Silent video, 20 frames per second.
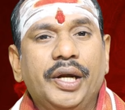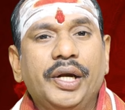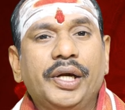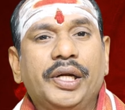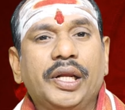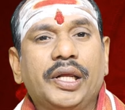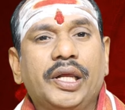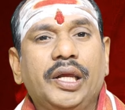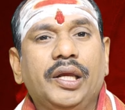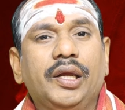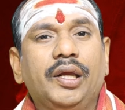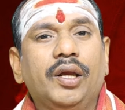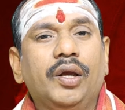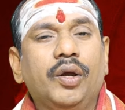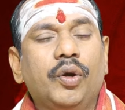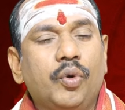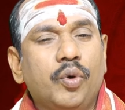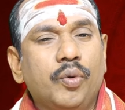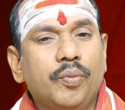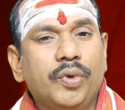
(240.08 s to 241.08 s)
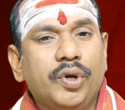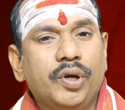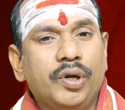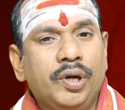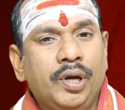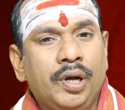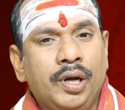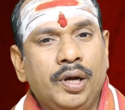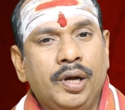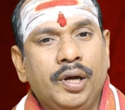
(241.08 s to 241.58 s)
ఇంటికి గుమ్
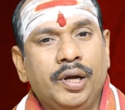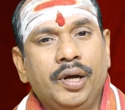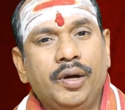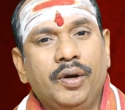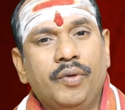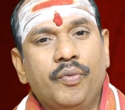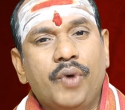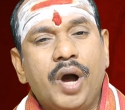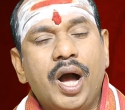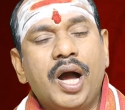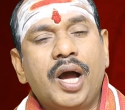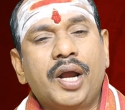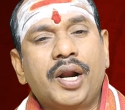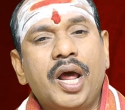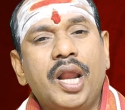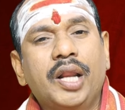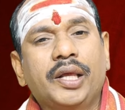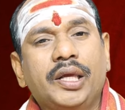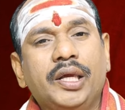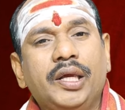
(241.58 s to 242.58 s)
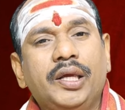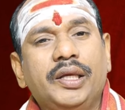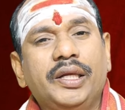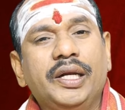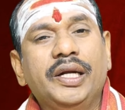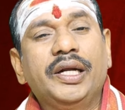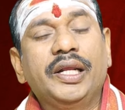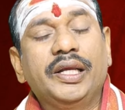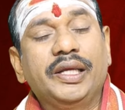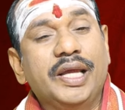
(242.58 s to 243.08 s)
వాహనాలకి
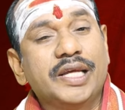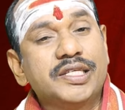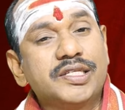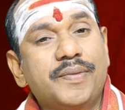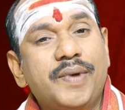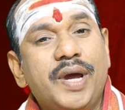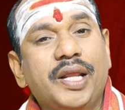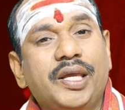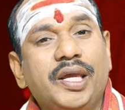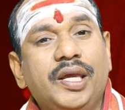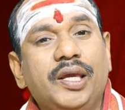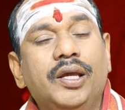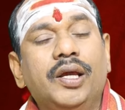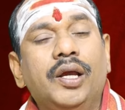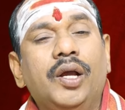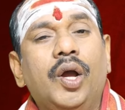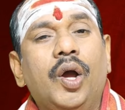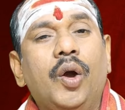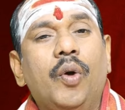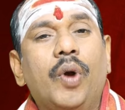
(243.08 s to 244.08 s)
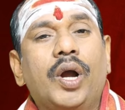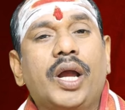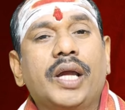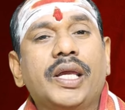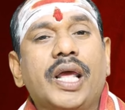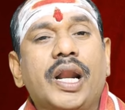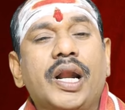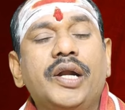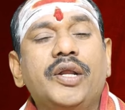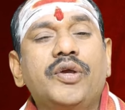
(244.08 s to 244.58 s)
ఇంటి యజమానికి ఒక
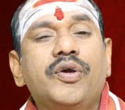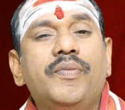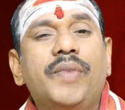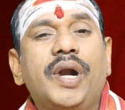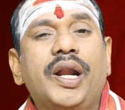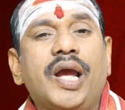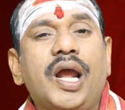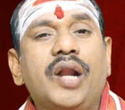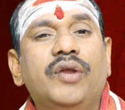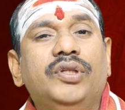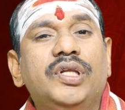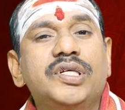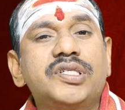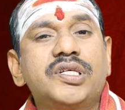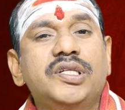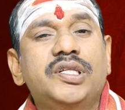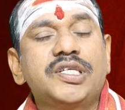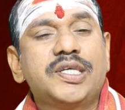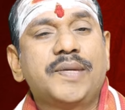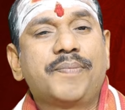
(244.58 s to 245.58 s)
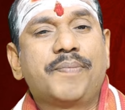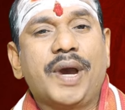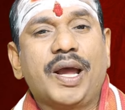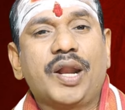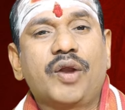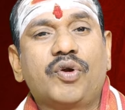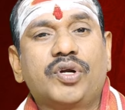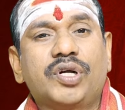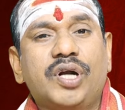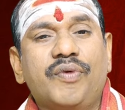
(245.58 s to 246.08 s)
ఎర్రటి కుమ్మడికాయను దిష్టి తీసి
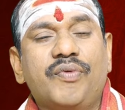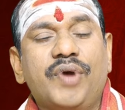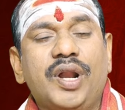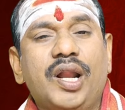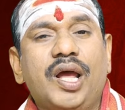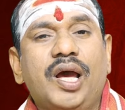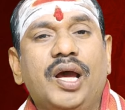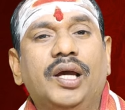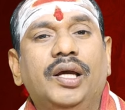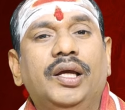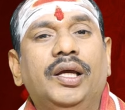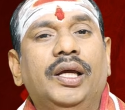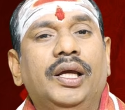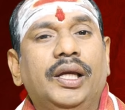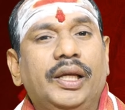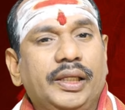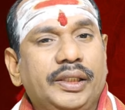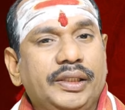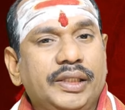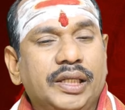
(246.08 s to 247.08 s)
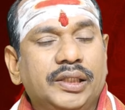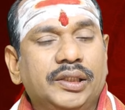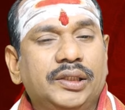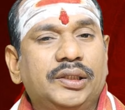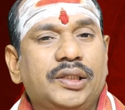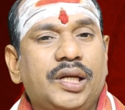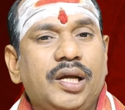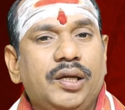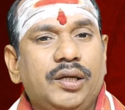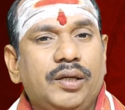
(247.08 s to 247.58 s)
పగలగొట్టడం వల్ల
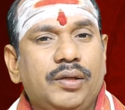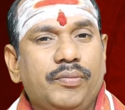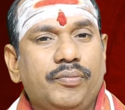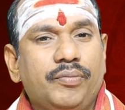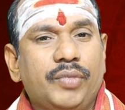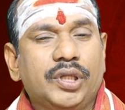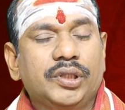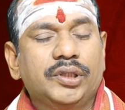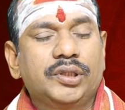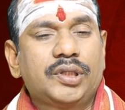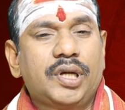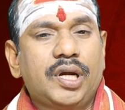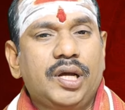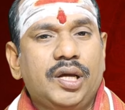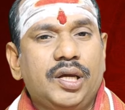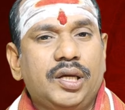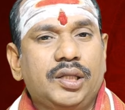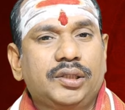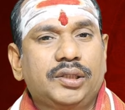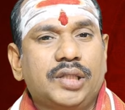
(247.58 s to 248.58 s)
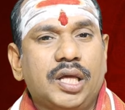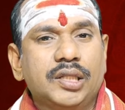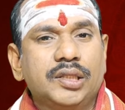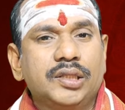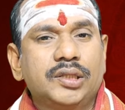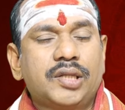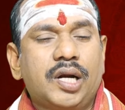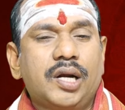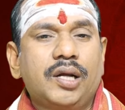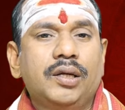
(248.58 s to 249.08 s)
యంత్ర మంత్ర
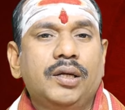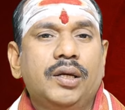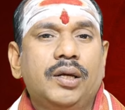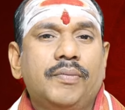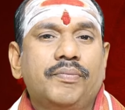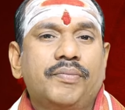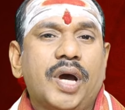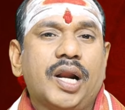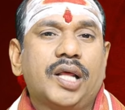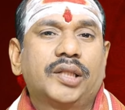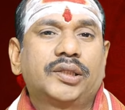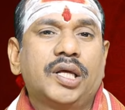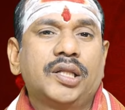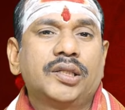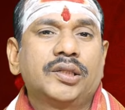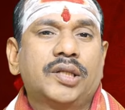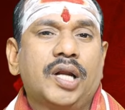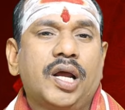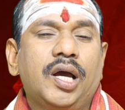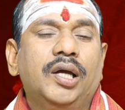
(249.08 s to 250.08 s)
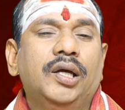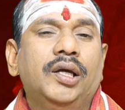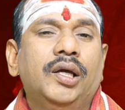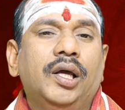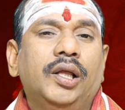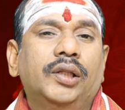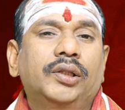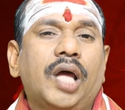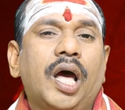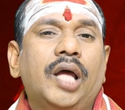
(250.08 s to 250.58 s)
తంత్ర పరతంత్ర
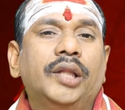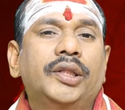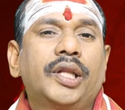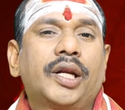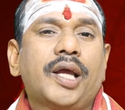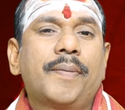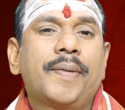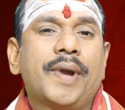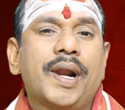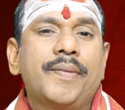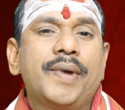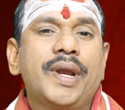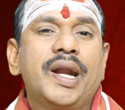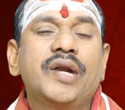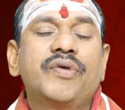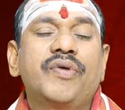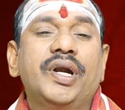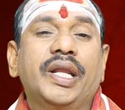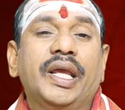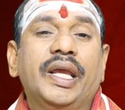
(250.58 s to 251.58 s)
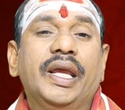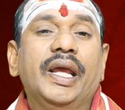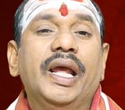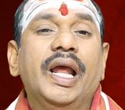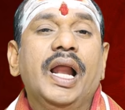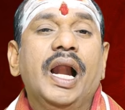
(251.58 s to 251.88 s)
తాంత్రికపరమైనటువంటి